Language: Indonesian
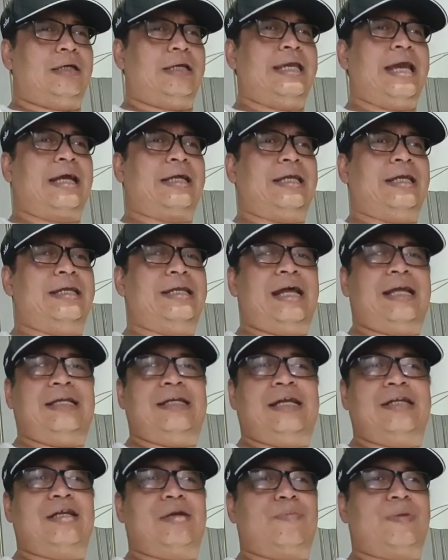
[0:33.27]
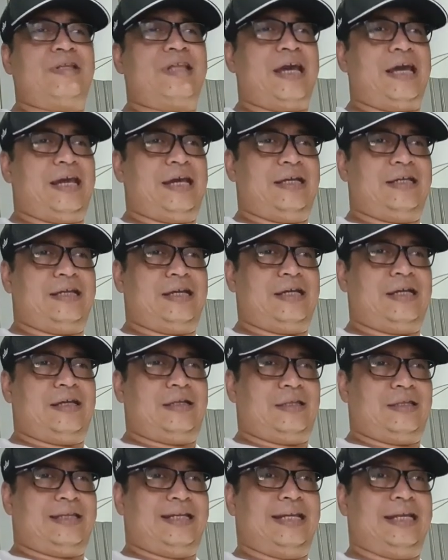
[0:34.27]
keyakinan dan
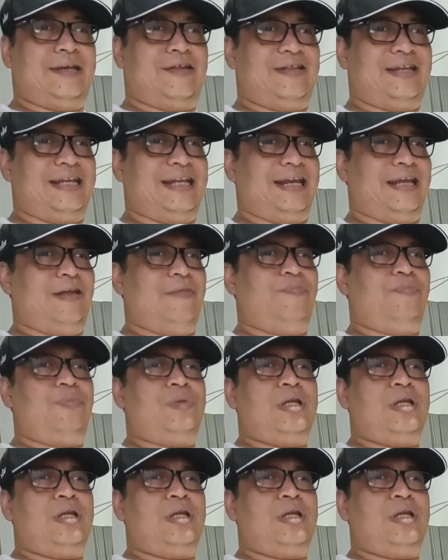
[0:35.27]
kepercayaannya sendiri-sendiri.